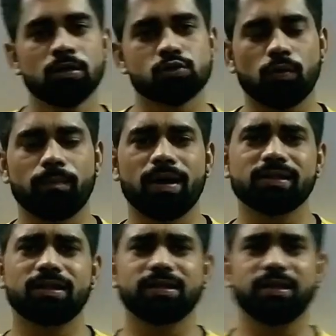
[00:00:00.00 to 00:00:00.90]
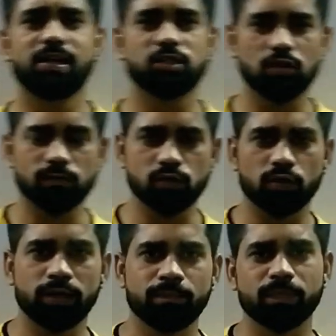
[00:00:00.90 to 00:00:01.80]
सो so, बात करते हैं किड्सॉफ्स लॉ
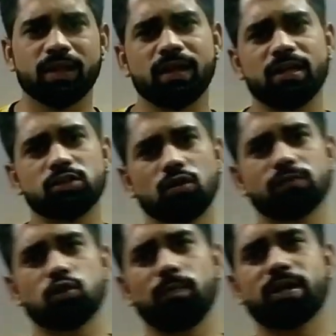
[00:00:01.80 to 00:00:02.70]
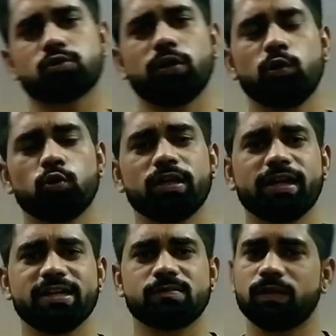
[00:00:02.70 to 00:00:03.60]
की देखिए किड्सॉफ्स लॉ में एक्चुअली होता
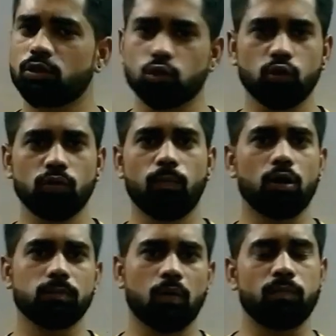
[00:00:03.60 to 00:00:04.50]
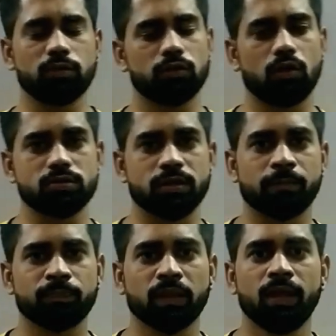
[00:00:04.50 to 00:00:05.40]
क्या है इसमें दो बहुत पॉपुलर लॉज हैं
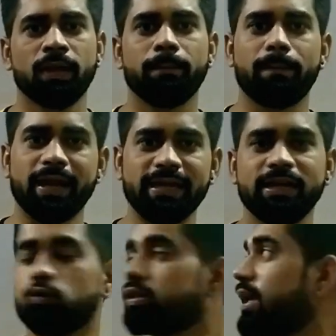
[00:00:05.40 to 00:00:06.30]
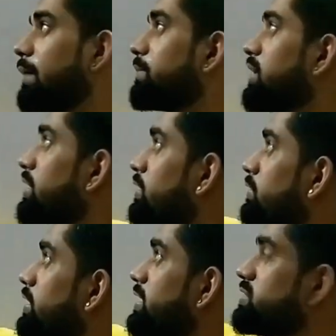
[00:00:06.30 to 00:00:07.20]
पहली होती है आपकी
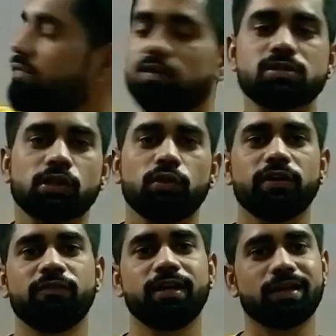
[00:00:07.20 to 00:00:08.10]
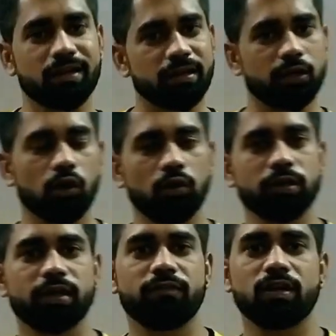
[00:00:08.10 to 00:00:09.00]
दैट इज़ फर्स्ट लॉ या फिर करंट लॉ
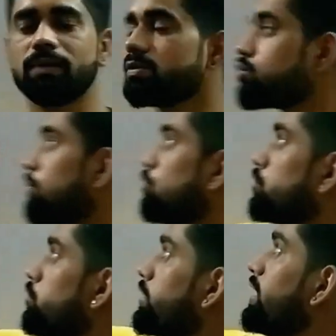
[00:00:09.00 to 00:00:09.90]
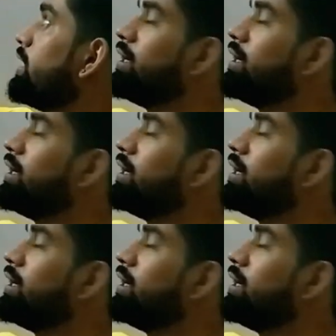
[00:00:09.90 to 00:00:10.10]
या फिर आप इसको बोलते हो क्या